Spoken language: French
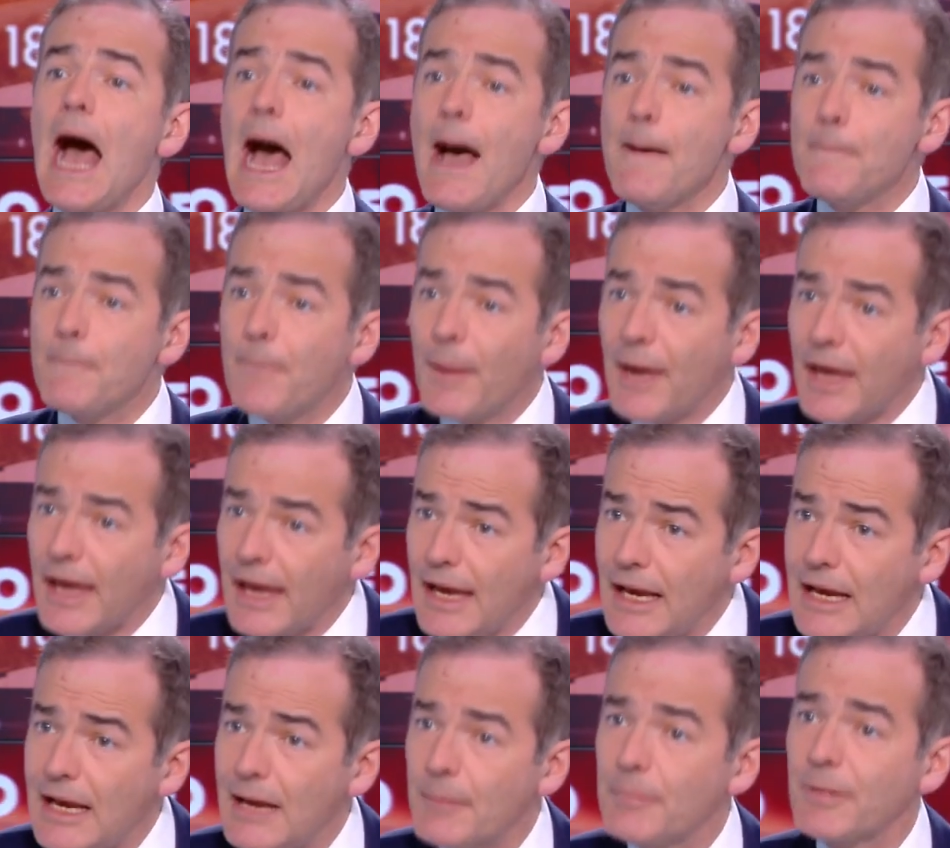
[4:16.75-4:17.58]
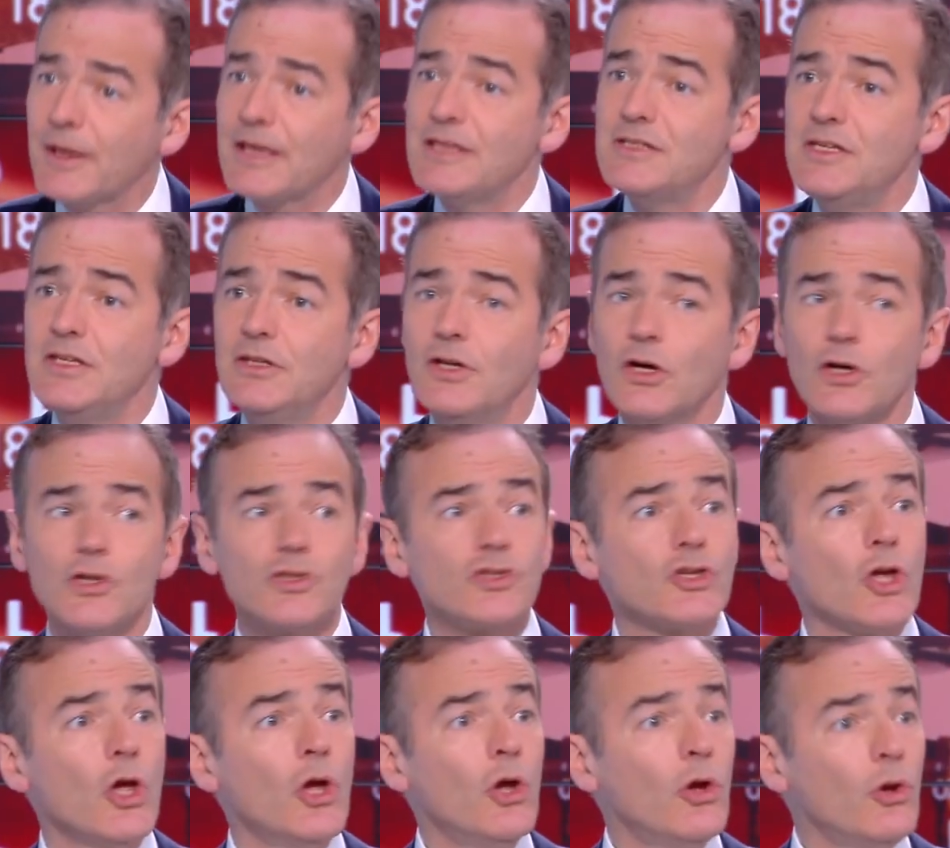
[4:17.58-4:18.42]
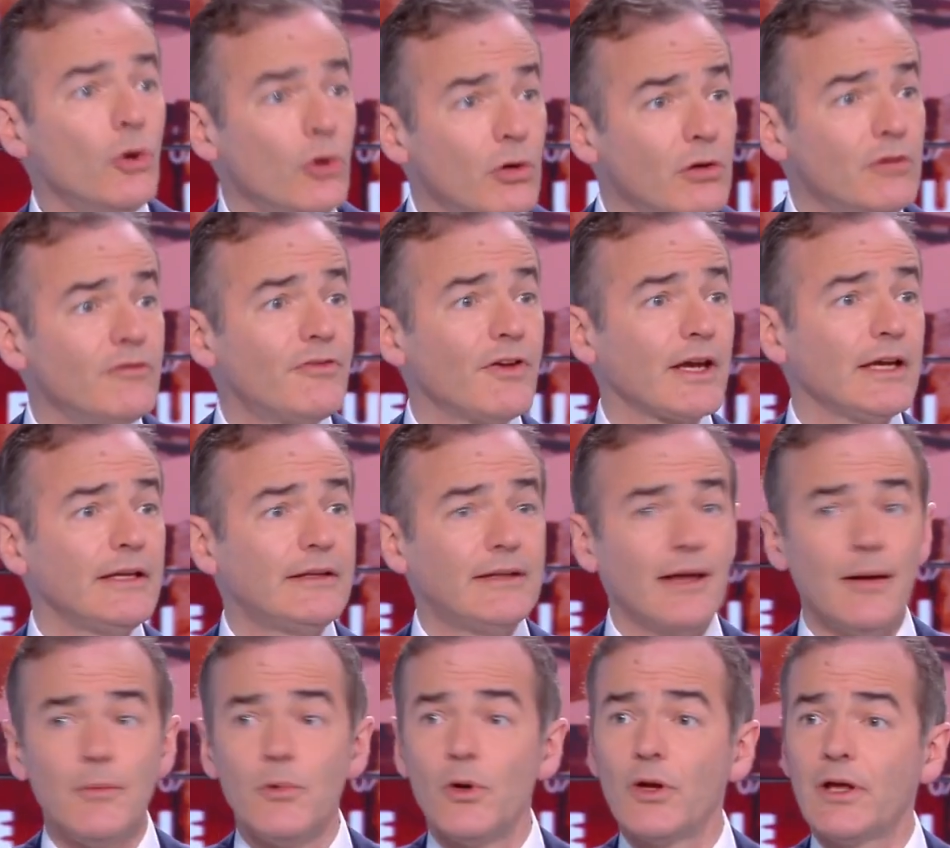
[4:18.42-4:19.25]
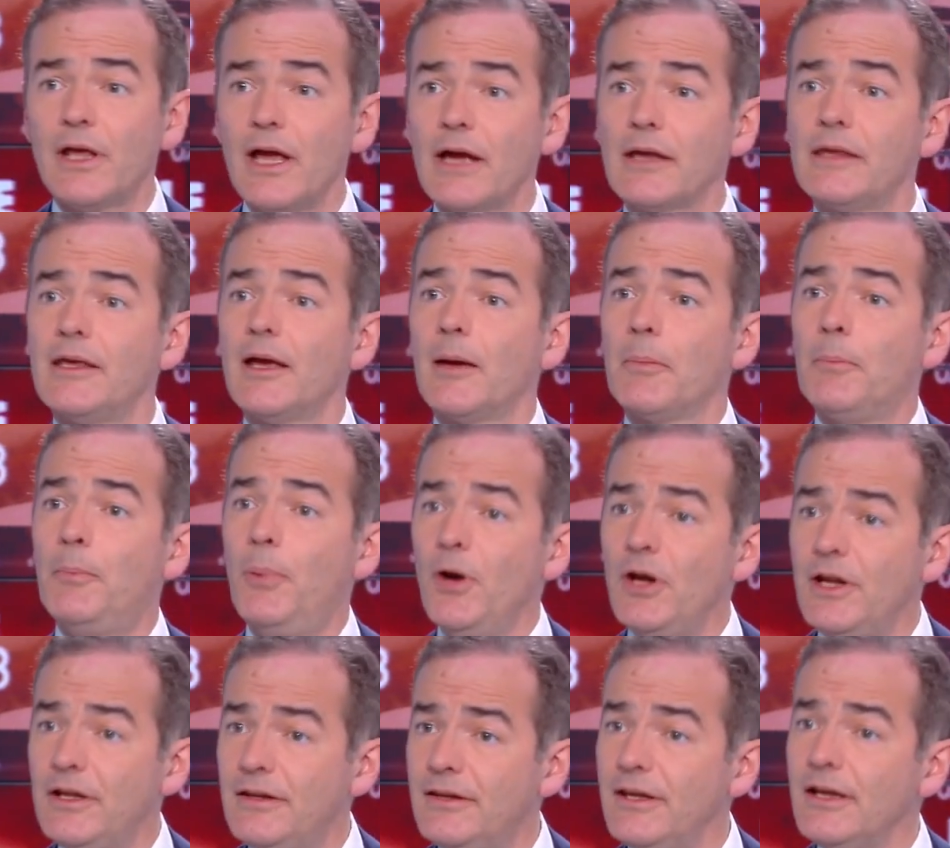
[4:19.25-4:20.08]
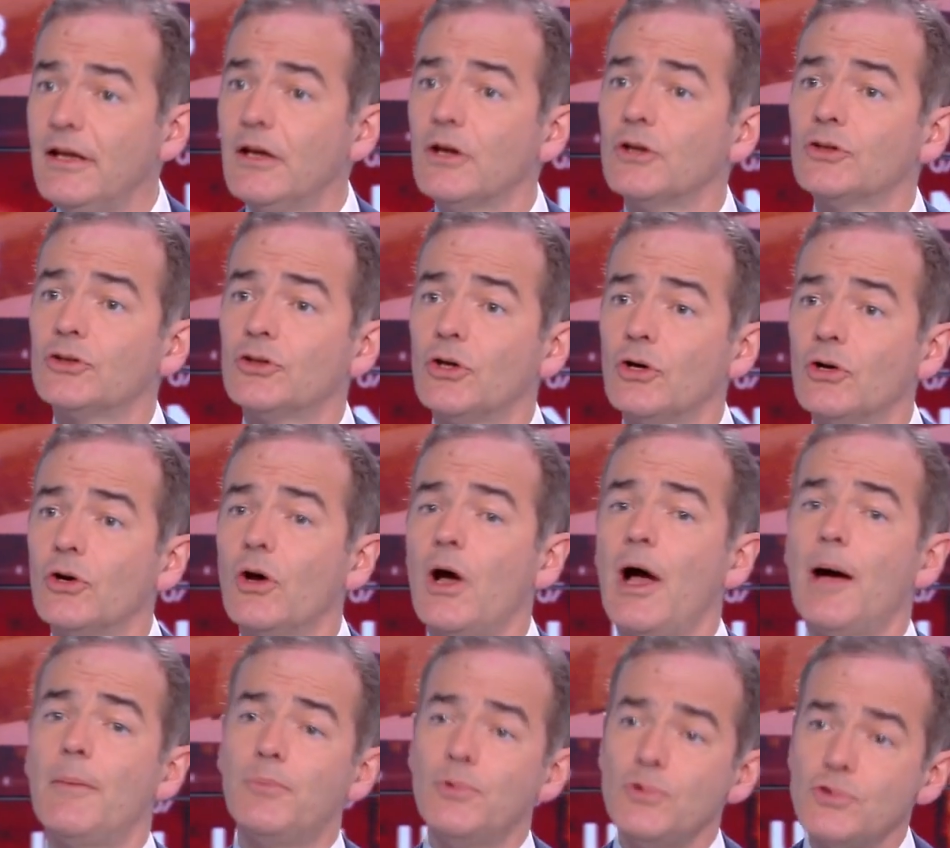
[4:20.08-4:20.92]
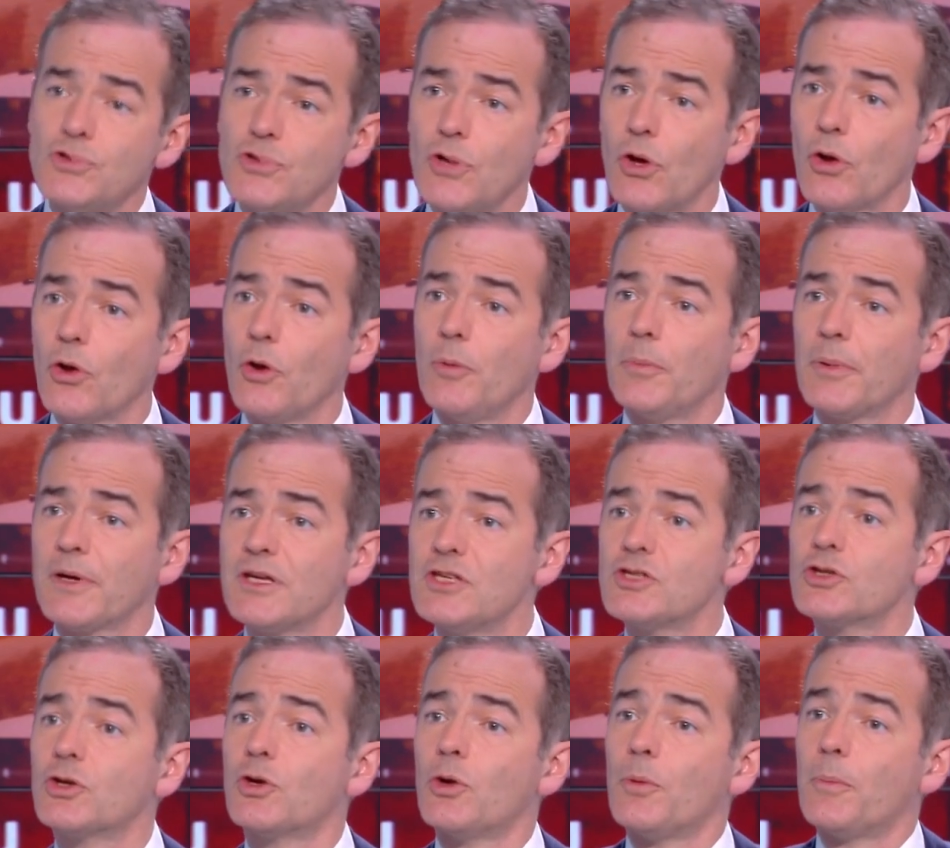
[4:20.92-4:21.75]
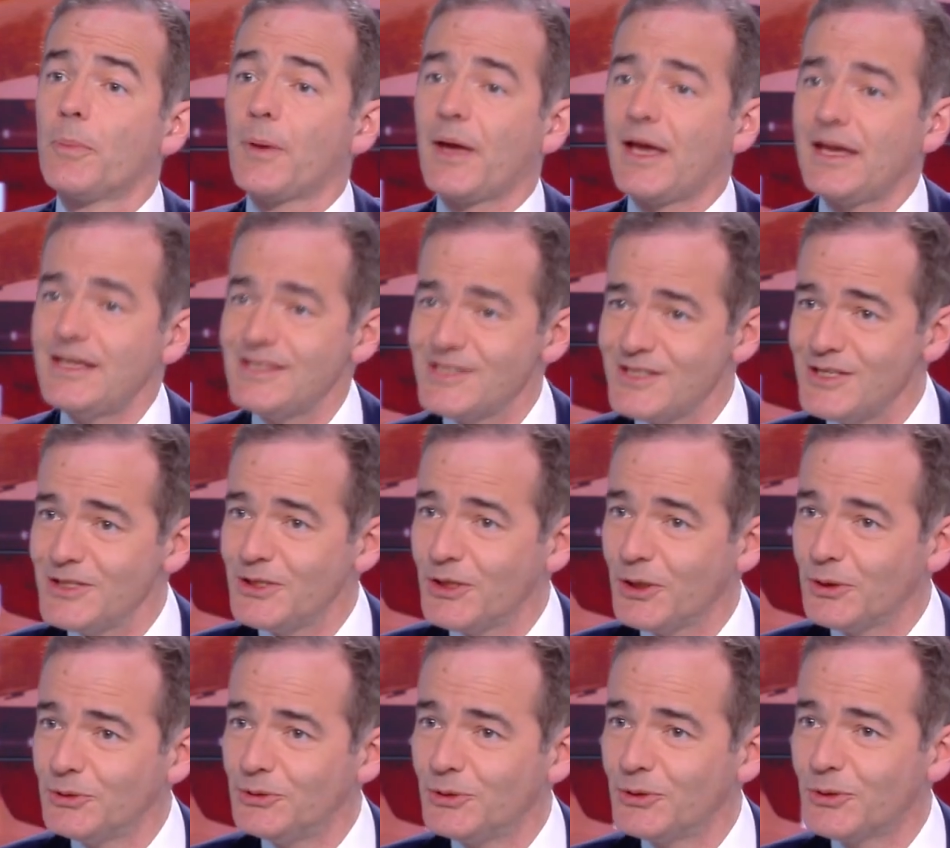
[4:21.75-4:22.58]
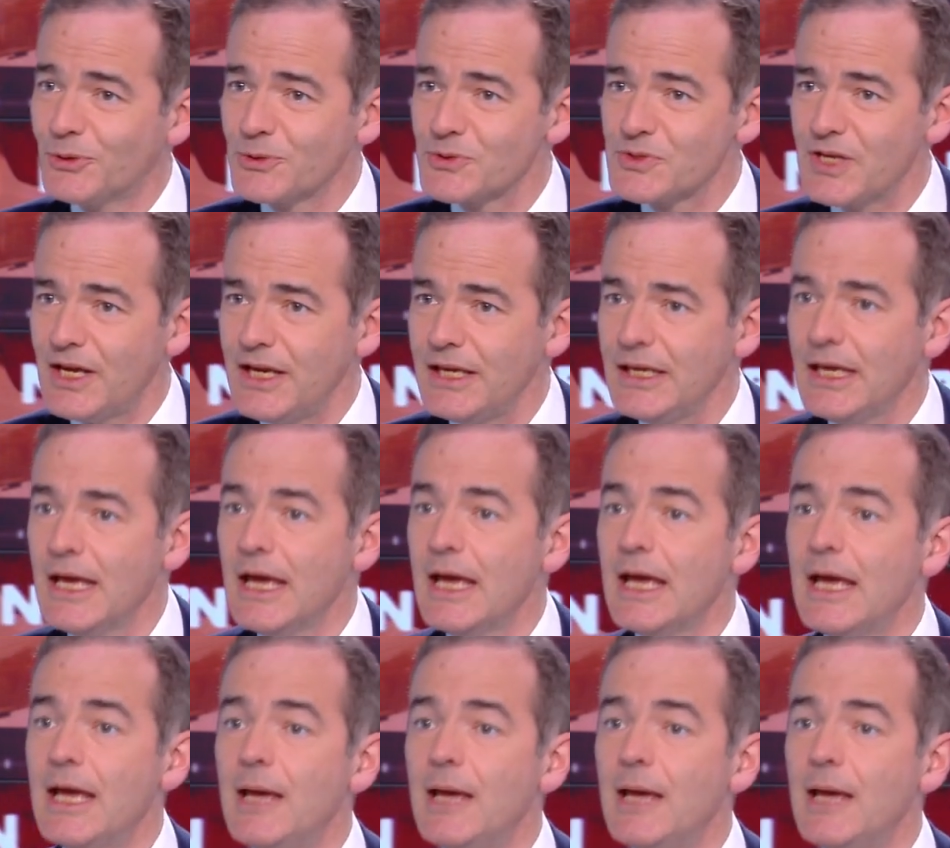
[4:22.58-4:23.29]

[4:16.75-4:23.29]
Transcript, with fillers: après la présidence, une véritable carrière politique en tant à plusieurs reprises que président du Conseil.